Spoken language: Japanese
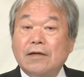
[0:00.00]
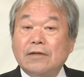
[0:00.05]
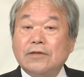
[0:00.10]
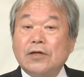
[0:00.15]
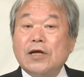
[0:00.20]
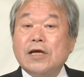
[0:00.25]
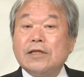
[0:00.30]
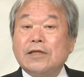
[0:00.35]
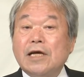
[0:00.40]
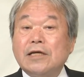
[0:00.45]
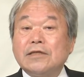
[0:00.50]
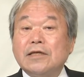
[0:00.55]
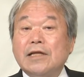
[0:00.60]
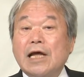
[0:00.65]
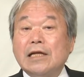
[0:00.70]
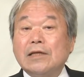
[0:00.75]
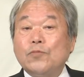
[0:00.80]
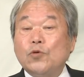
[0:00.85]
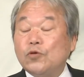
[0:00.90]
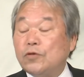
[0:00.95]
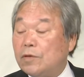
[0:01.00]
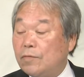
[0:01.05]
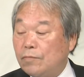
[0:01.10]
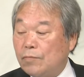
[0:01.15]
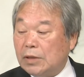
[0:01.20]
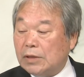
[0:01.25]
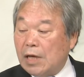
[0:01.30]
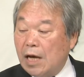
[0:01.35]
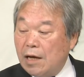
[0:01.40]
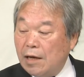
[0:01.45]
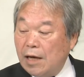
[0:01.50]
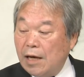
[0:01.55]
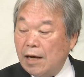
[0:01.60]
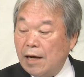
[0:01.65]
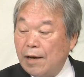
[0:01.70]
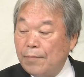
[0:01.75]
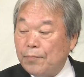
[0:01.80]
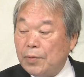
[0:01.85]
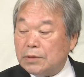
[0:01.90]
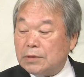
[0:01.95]
それに対して何もまた
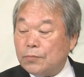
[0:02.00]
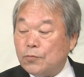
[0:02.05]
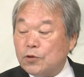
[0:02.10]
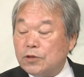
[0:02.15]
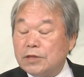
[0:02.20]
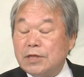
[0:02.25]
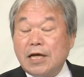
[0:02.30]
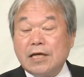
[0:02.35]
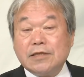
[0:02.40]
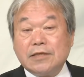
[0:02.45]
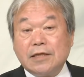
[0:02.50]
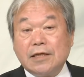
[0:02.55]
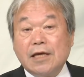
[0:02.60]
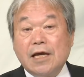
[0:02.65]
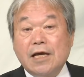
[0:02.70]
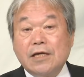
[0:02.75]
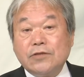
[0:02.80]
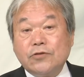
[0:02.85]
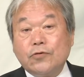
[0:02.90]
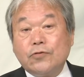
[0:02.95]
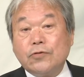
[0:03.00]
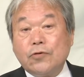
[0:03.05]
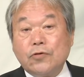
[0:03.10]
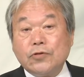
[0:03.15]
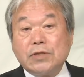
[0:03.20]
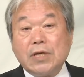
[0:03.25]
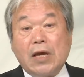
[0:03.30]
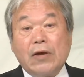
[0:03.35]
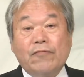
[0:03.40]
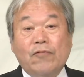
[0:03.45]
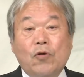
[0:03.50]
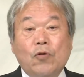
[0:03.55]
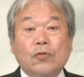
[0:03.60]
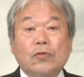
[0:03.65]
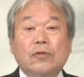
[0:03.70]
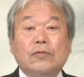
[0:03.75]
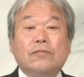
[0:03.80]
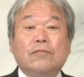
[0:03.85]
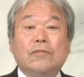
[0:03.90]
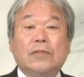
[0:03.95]
反発もしないし食料支援
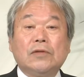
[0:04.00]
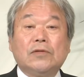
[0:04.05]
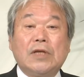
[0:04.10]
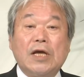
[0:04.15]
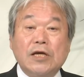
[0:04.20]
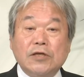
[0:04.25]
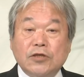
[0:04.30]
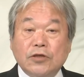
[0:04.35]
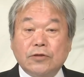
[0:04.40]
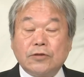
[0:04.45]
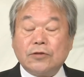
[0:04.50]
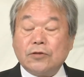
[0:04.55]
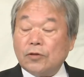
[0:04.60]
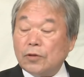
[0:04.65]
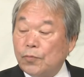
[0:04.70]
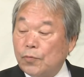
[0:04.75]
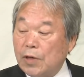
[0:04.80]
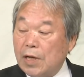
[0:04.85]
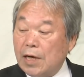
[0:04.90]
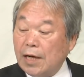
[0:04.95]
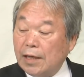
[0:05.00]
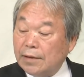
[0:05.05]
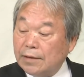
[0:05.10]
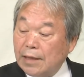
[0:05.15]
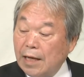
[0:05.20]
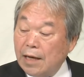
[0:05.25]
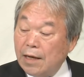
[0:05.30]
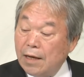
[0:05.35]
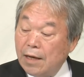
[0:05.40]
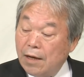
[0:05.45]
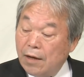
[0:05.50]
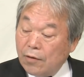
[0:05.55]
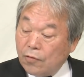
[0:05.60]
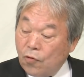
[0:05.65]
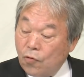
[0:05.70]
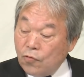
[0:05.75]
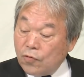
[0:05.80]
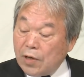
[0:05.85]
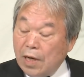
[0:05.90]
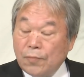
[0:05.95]
を停止することもなかった。
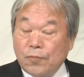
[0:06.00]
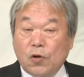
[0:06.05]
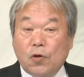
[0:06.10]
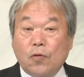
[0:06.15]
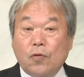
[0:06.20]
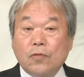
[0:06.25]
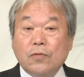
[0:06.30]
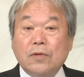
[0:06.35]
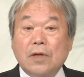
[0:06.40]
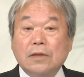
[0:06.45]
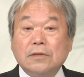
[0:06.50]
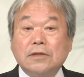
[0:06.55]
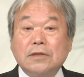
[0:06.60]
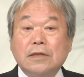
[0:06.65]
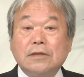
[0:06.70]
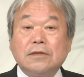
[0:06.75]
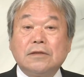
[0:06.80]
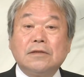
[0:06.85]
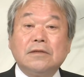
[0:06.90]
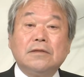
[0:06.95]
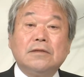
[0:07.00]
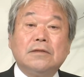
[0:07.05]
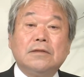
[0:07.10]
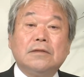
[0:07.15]
今回も同じです。